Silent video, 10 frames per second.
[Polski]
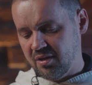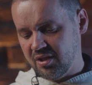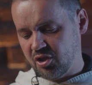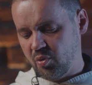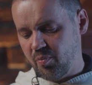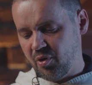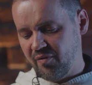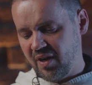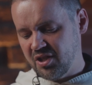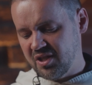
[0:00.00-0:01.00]
Zaczęło
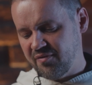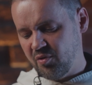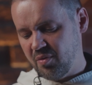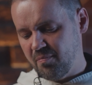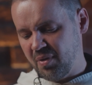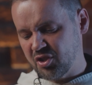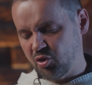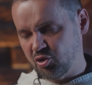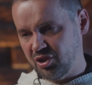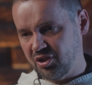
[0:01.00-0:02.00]
prowadzić swój
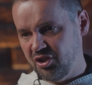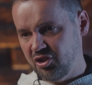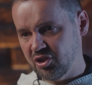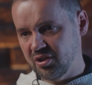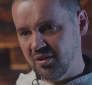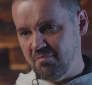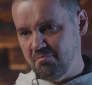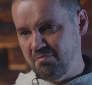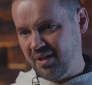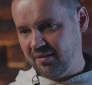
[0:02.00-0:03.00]
pasożytniczy
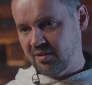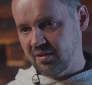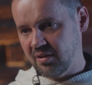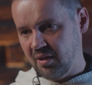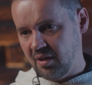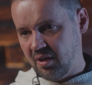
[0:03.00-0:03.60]
byt.